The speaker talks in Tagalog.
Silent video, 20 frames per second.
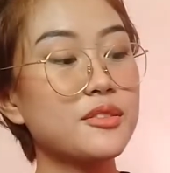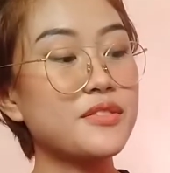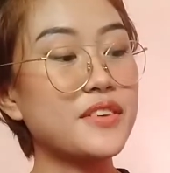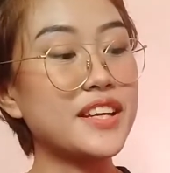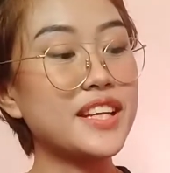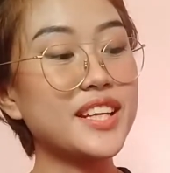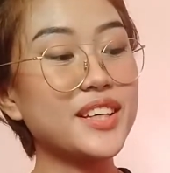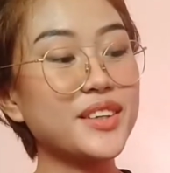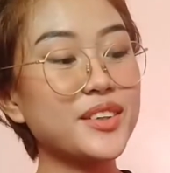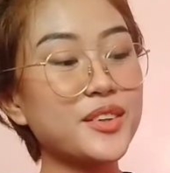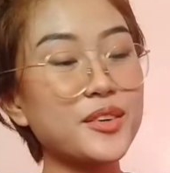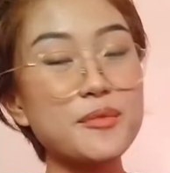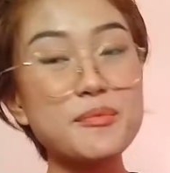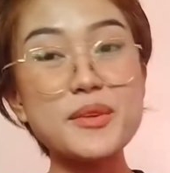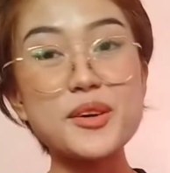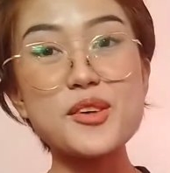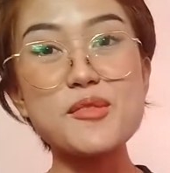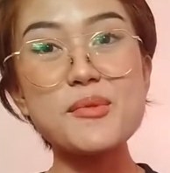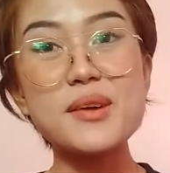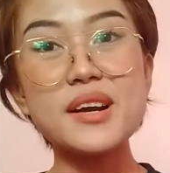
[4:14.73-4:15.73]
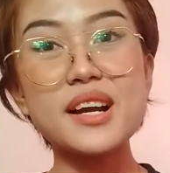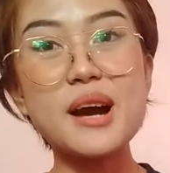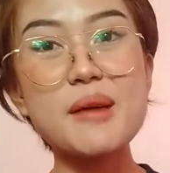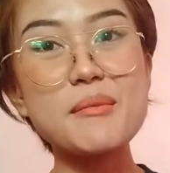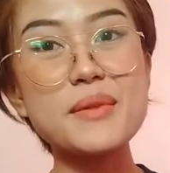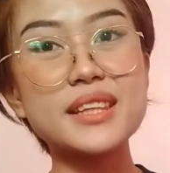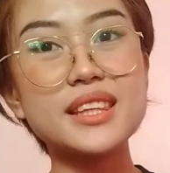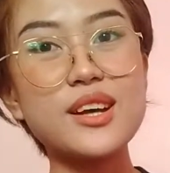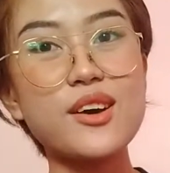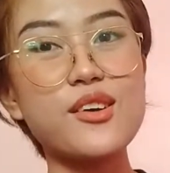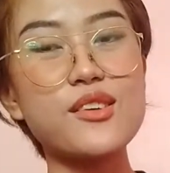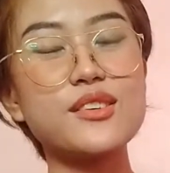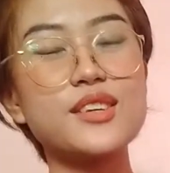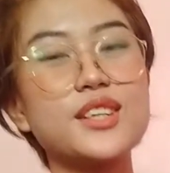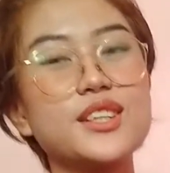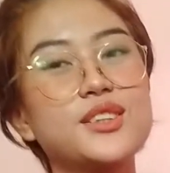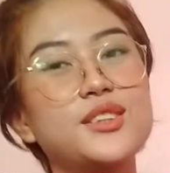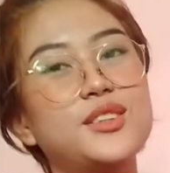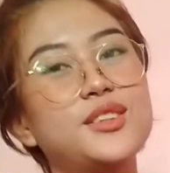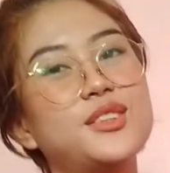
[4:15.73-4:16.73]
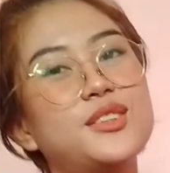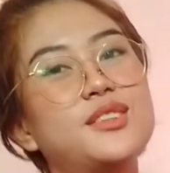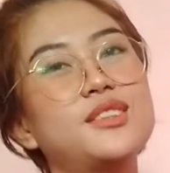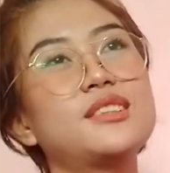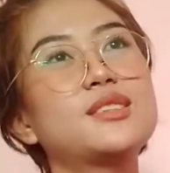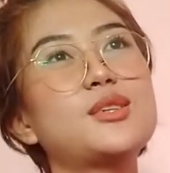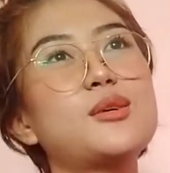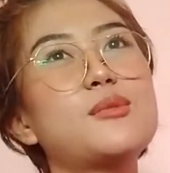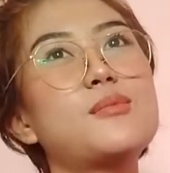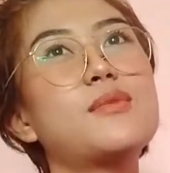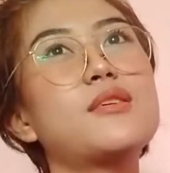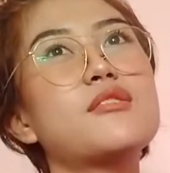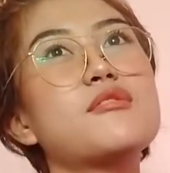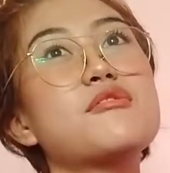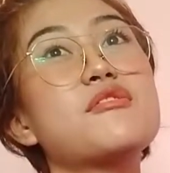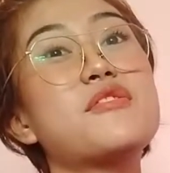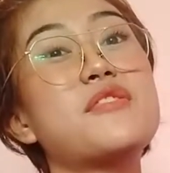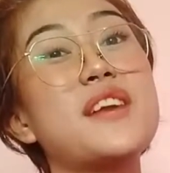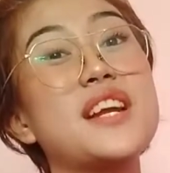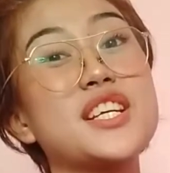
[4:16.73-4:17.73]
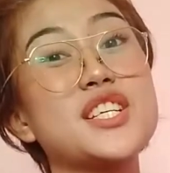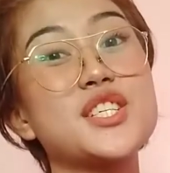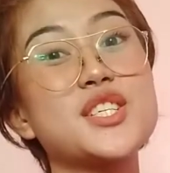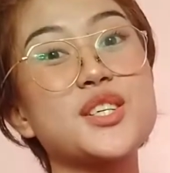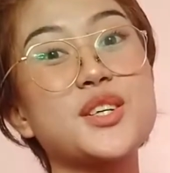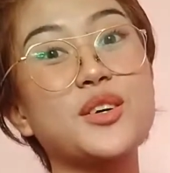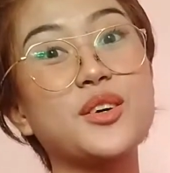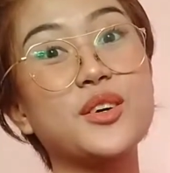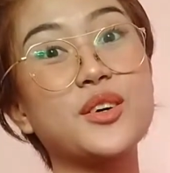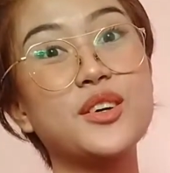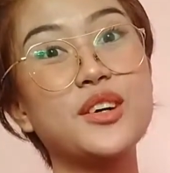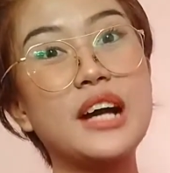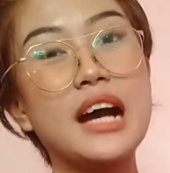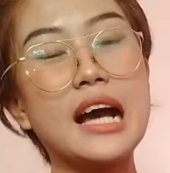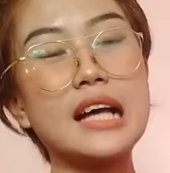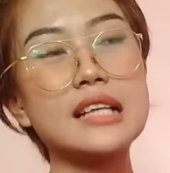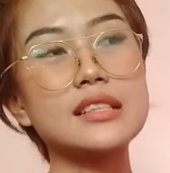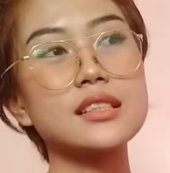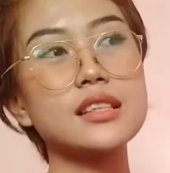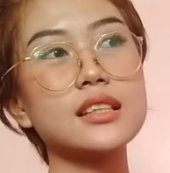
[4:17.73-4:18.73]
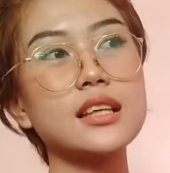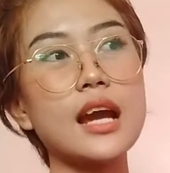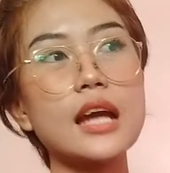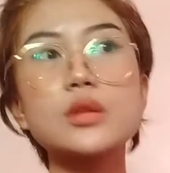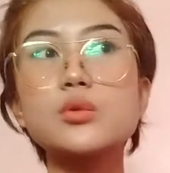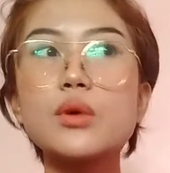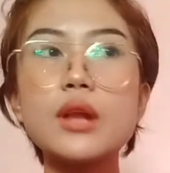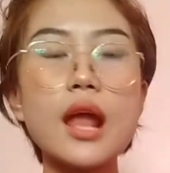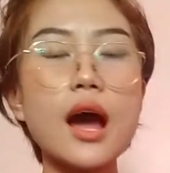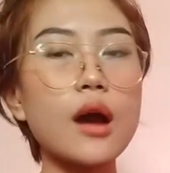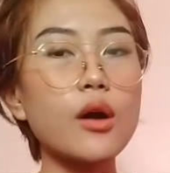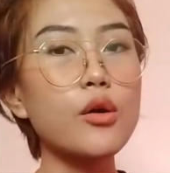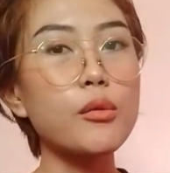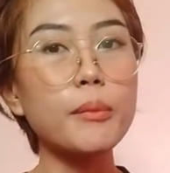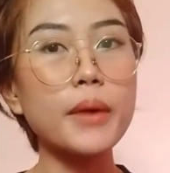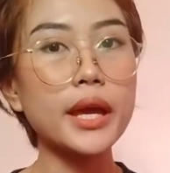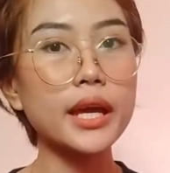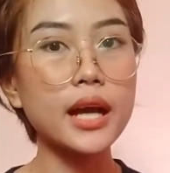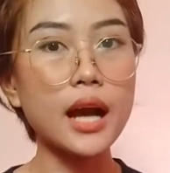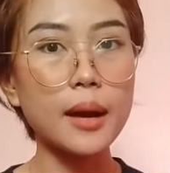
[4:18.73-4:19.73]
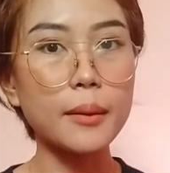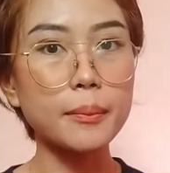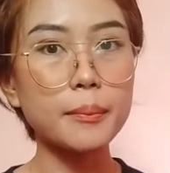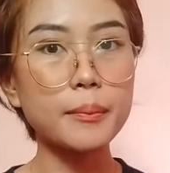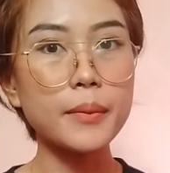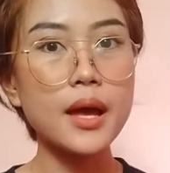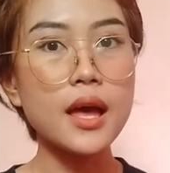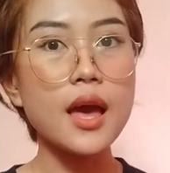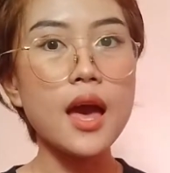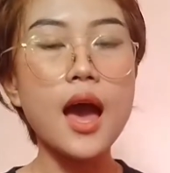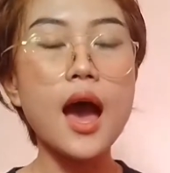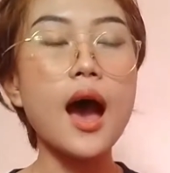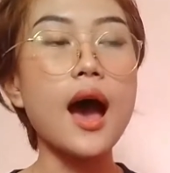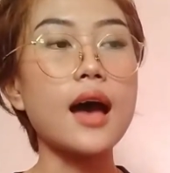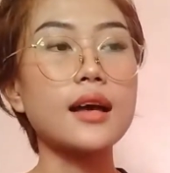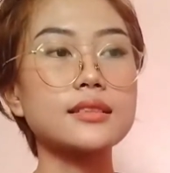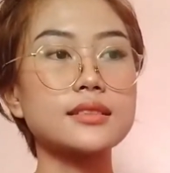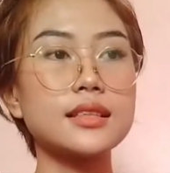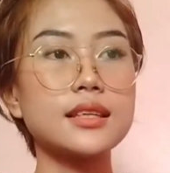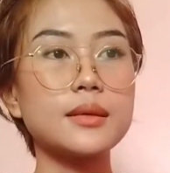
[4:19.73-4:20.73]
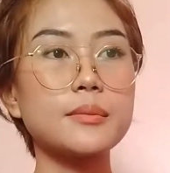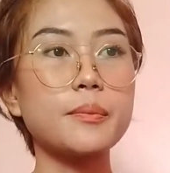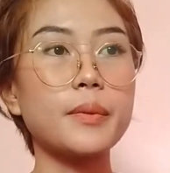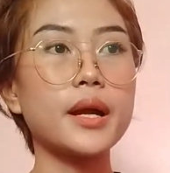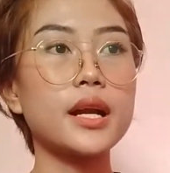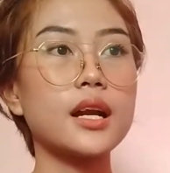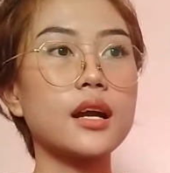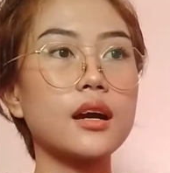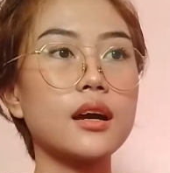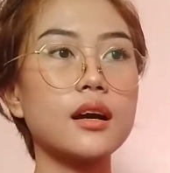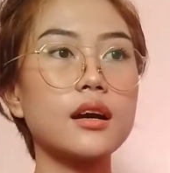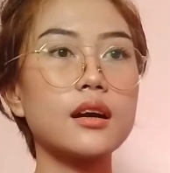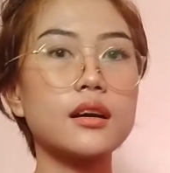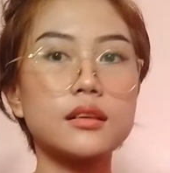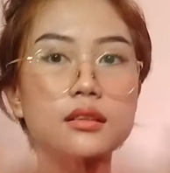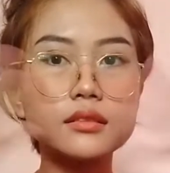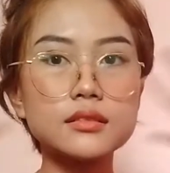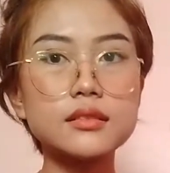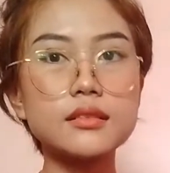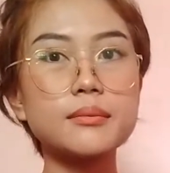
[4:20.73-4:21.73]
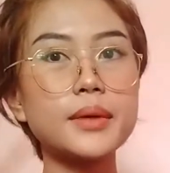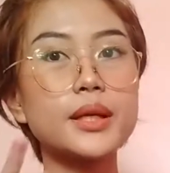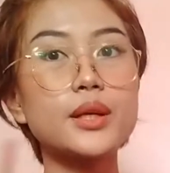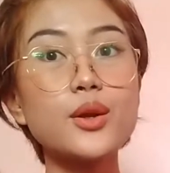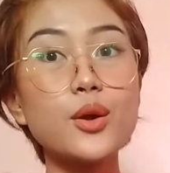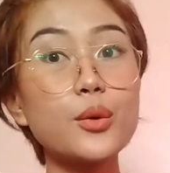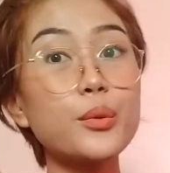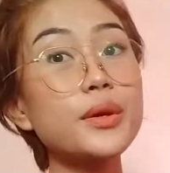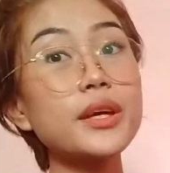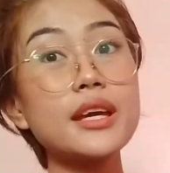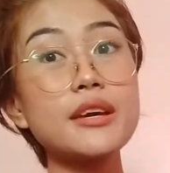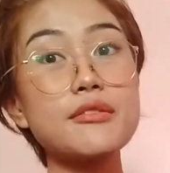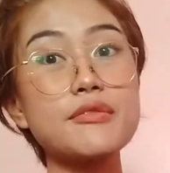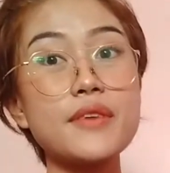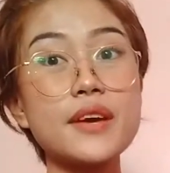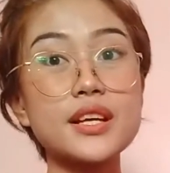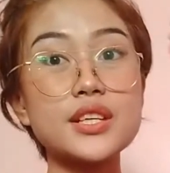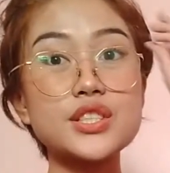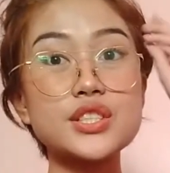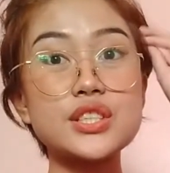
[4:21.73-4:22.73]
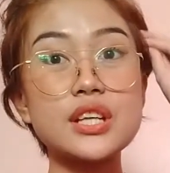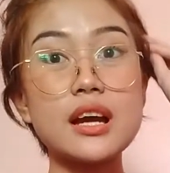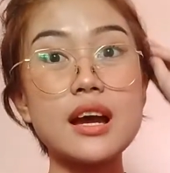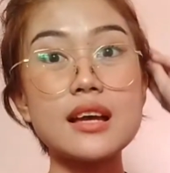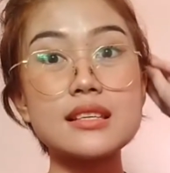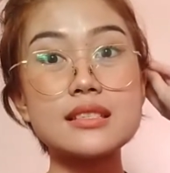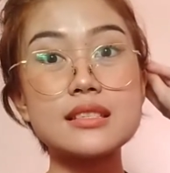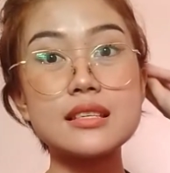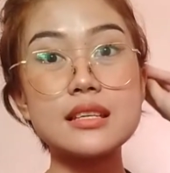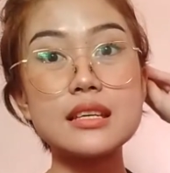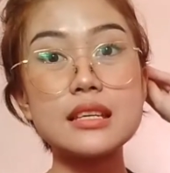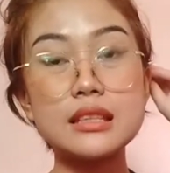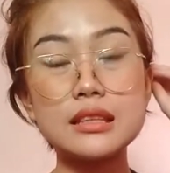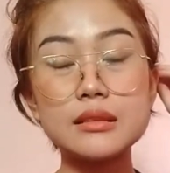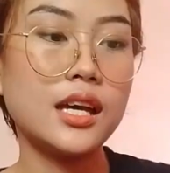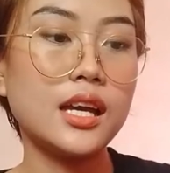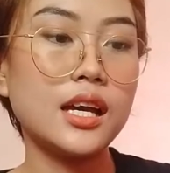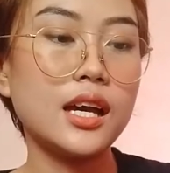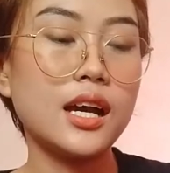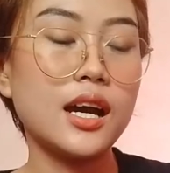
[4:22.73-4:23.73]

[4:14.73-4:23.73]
Feeling ko, pag gumagamit ako nito, sobrang fresh ko. As in, kahit wala akong makeup, as in, parang may glowing effect siya, as in,